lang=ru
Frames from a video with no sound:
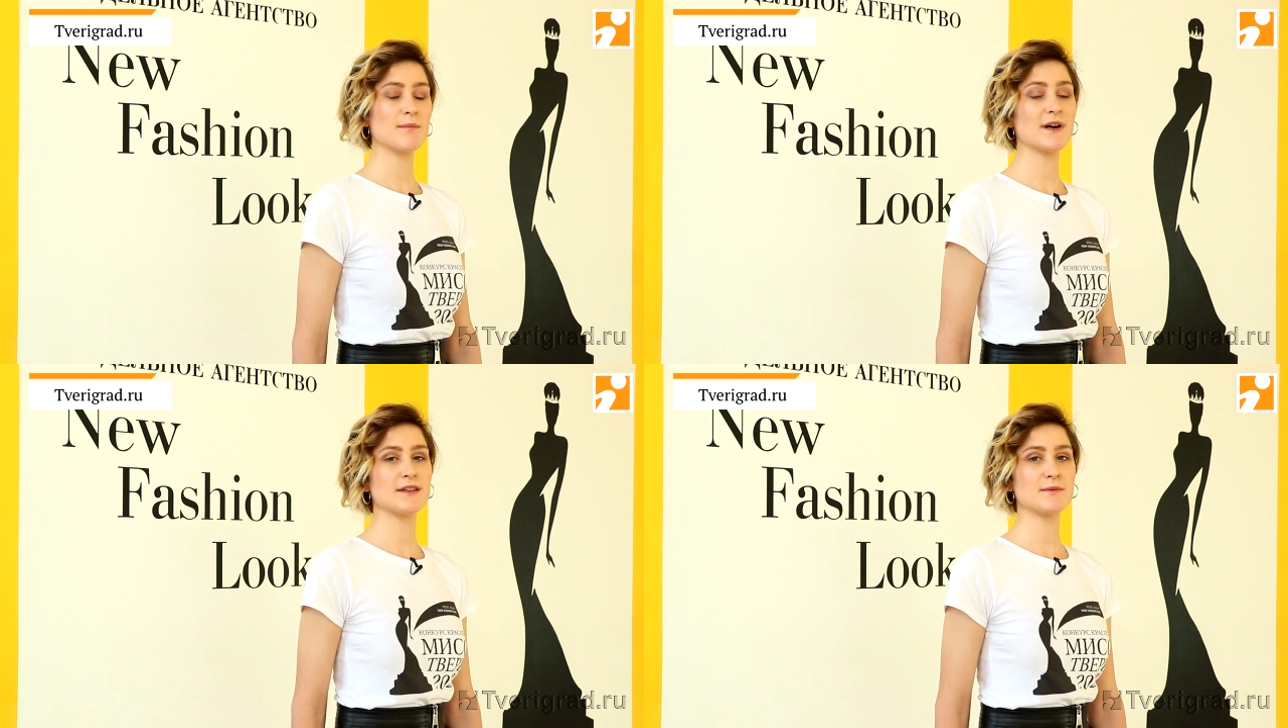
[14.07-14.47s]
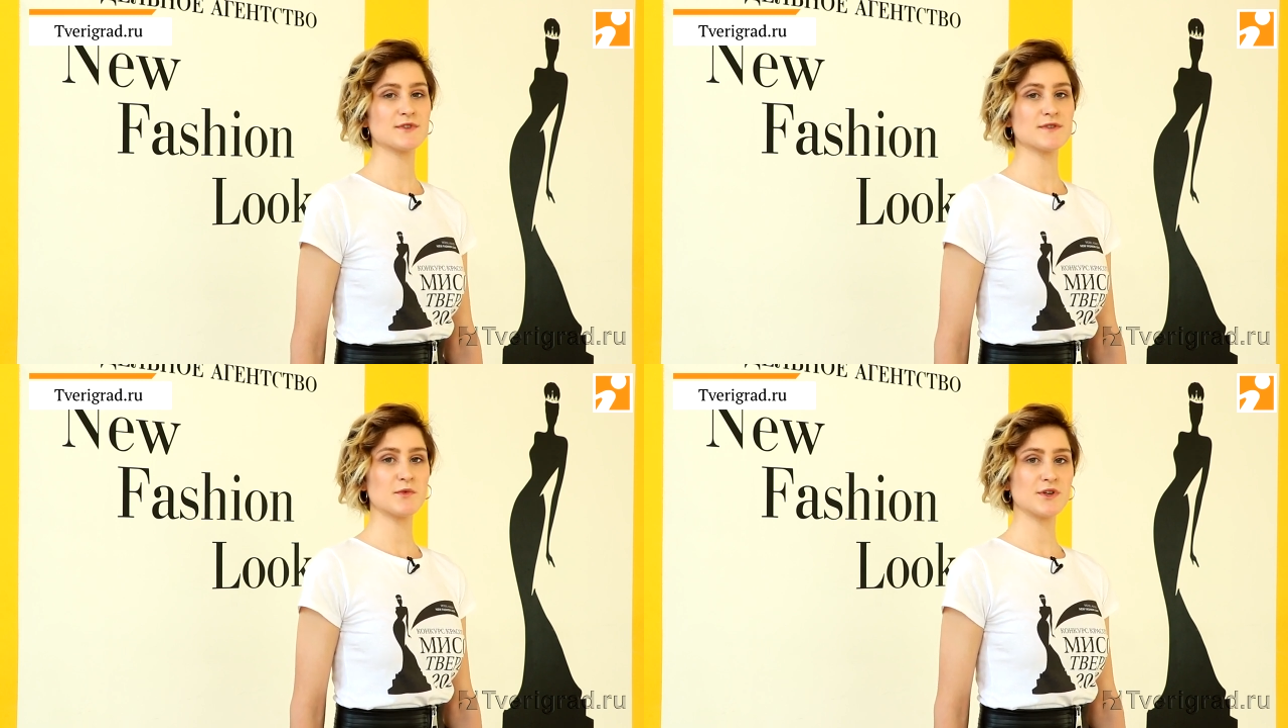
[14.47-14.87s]
поэтому
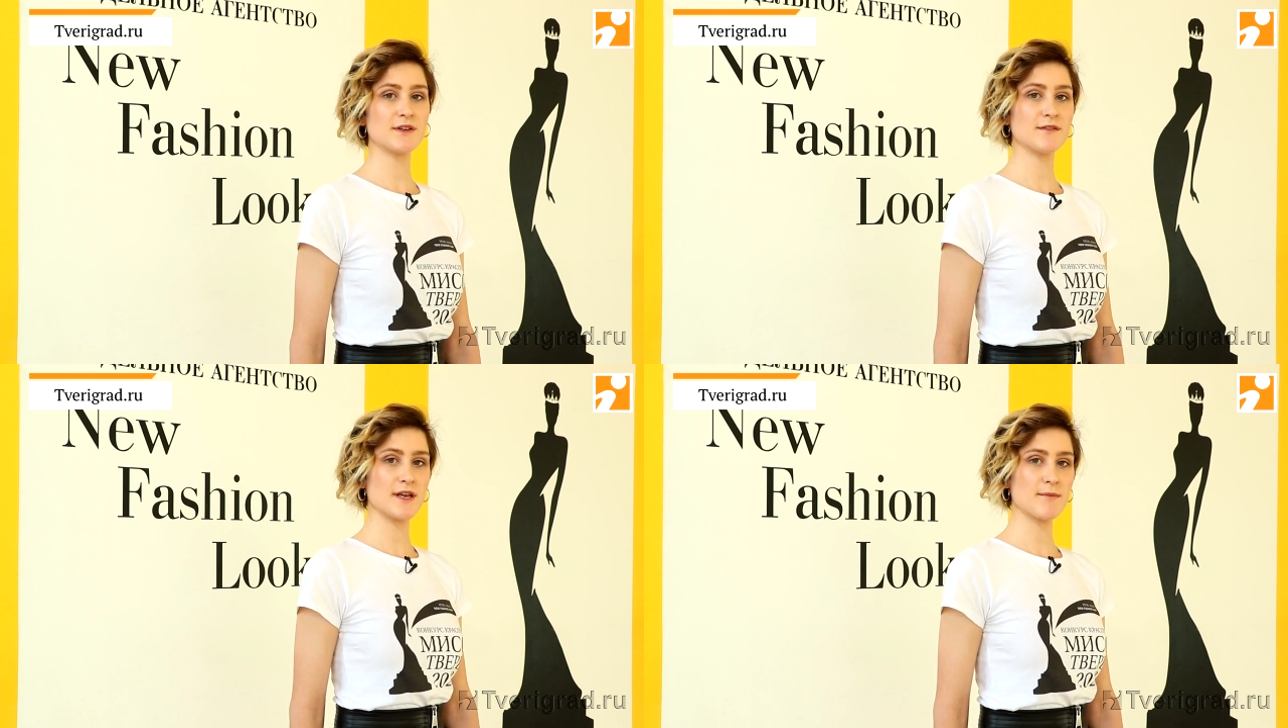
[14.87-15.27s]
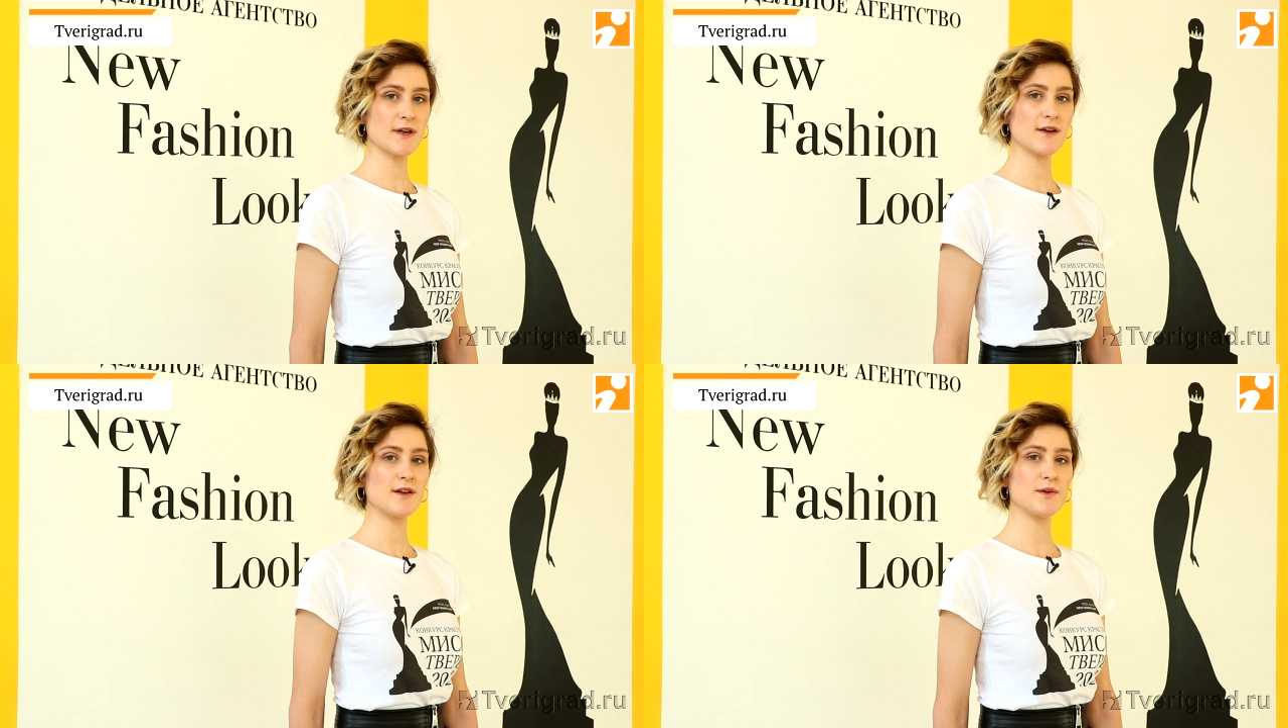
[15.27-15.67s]
в свободное
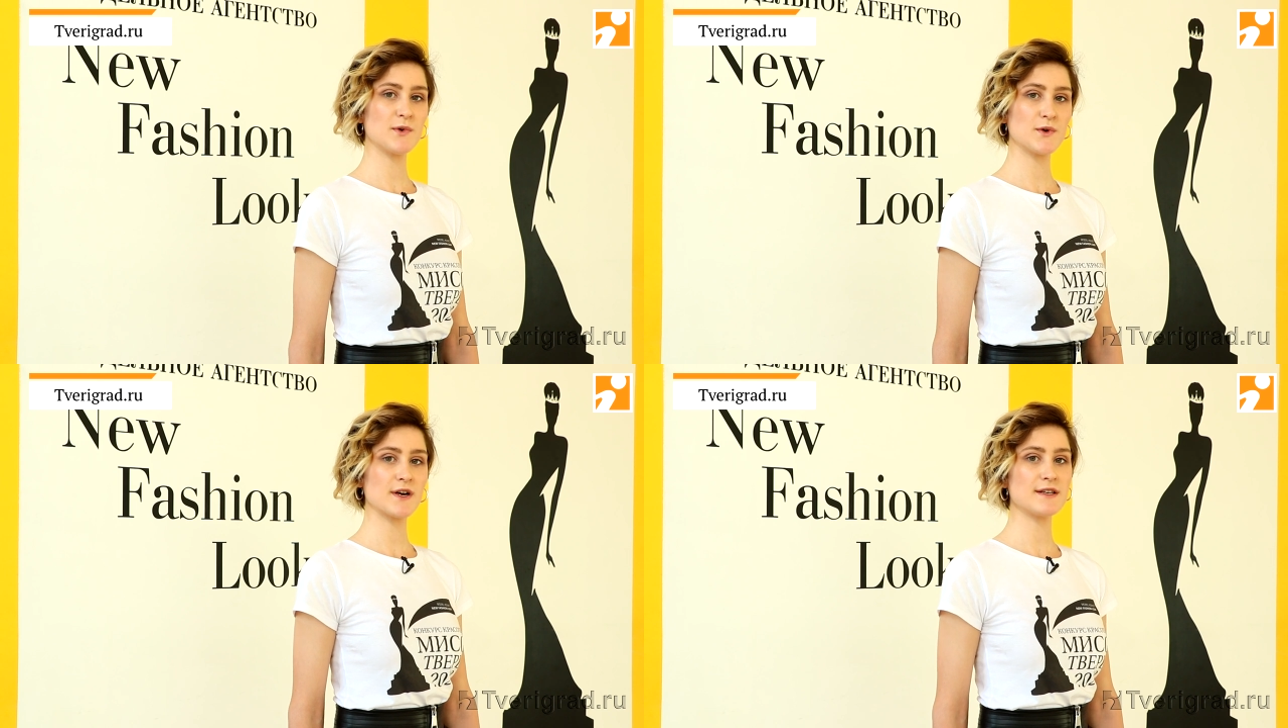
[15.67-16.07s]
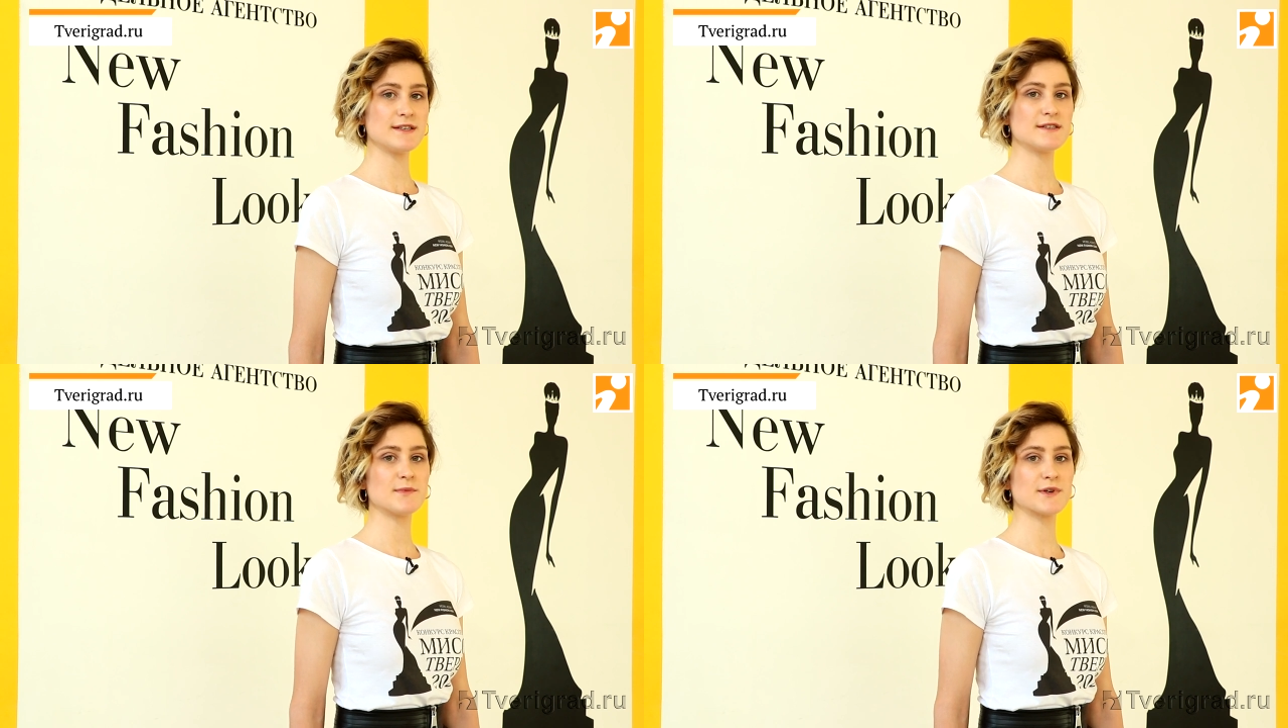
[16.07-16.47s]
время люблю
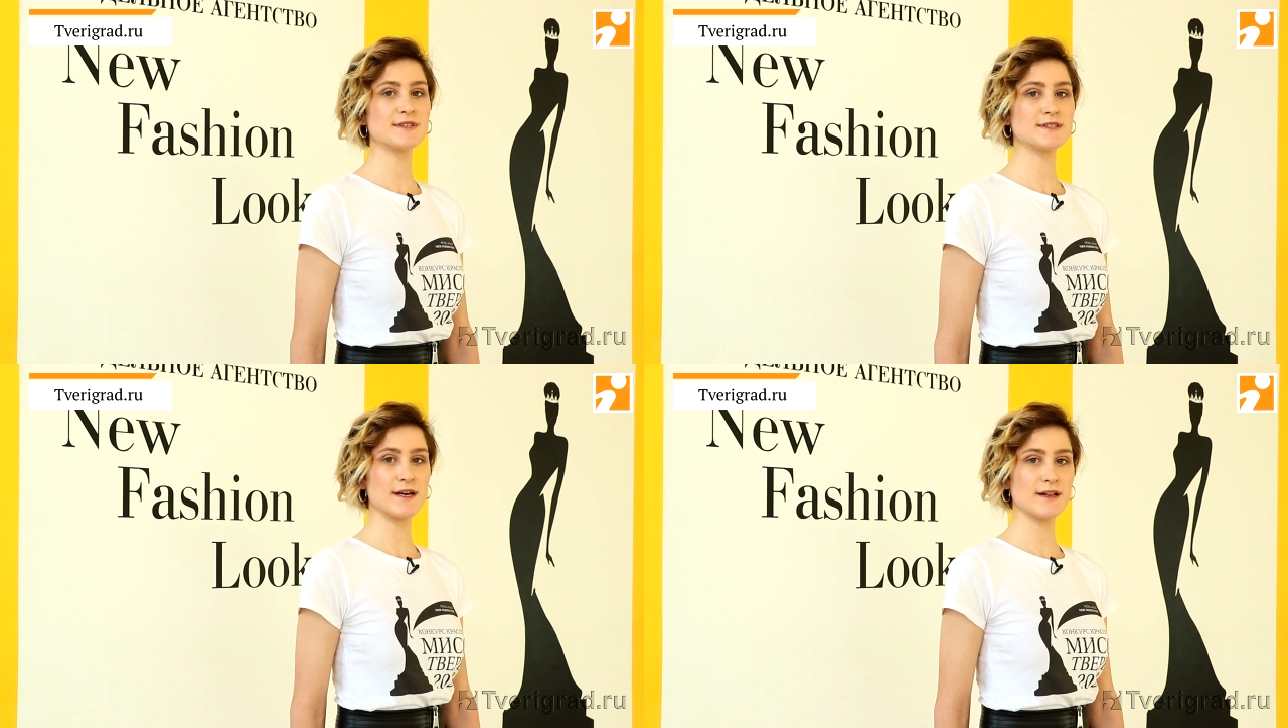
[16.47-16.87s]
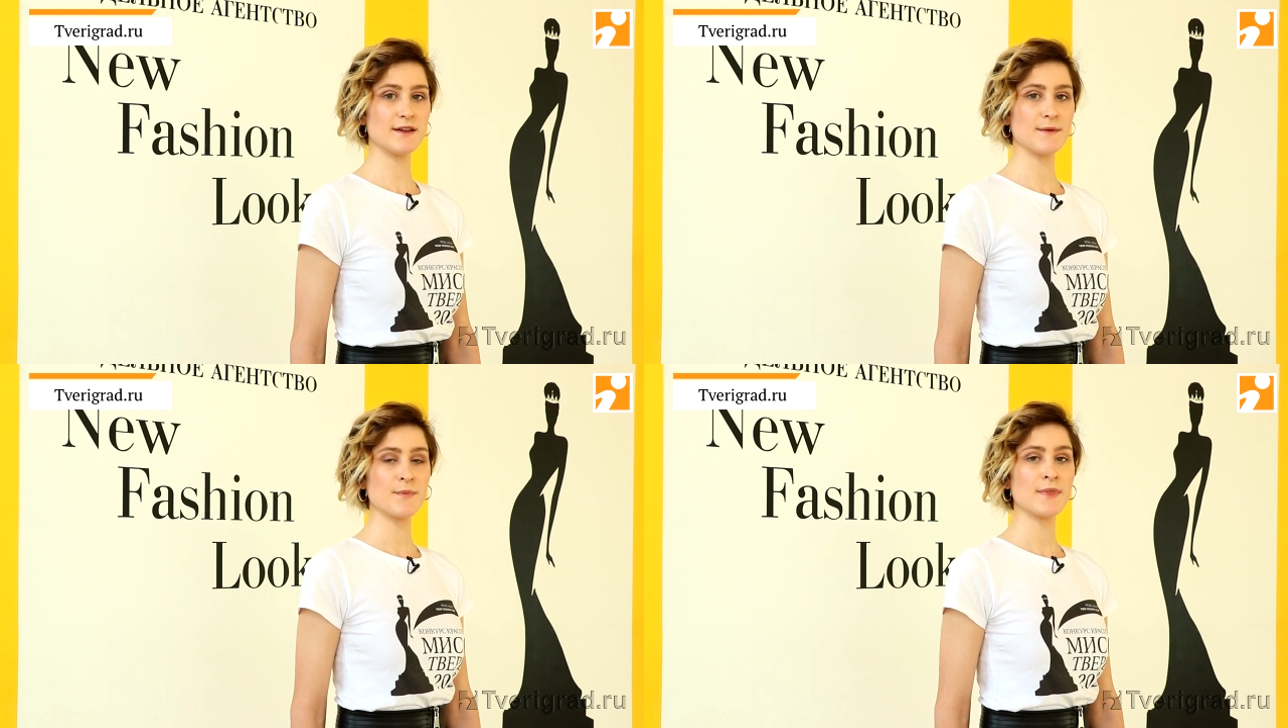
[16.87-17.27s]
ходить в спортзал.